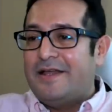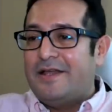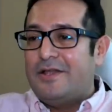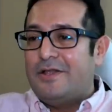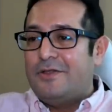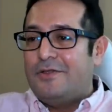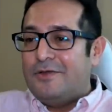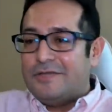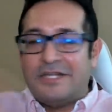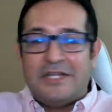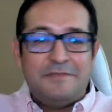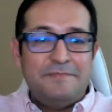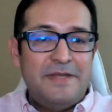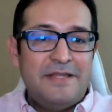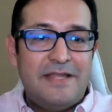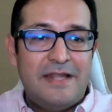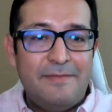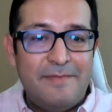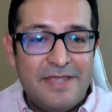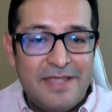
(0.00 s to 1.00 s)
No
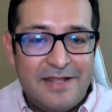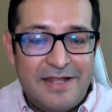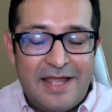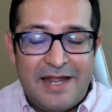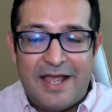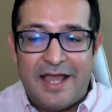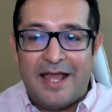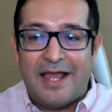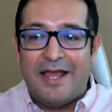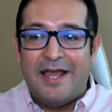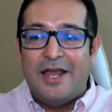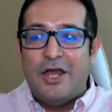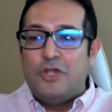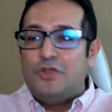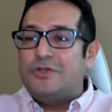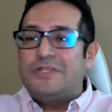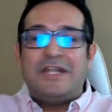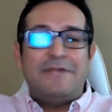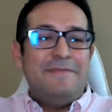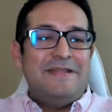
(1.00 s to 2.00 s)
transmiten la mañanera.
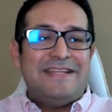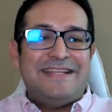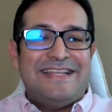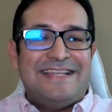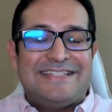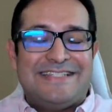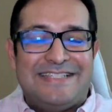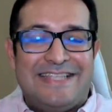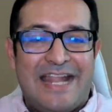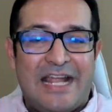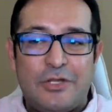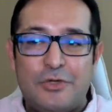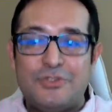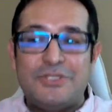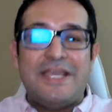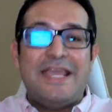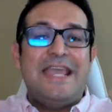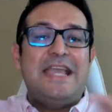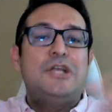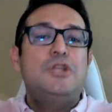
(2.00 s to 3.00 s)
No transmiten
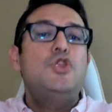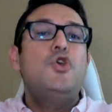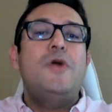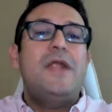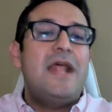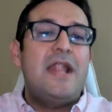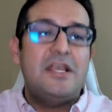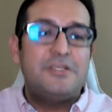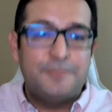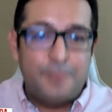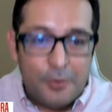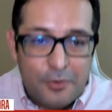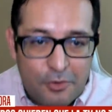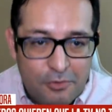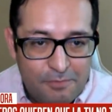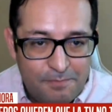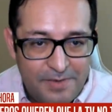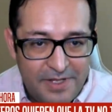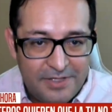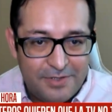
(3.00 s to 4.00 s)
extractos, ignóralas por
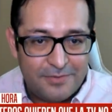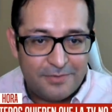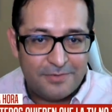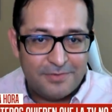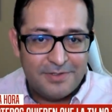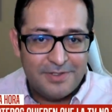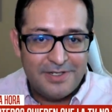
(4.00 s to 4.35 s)
completo.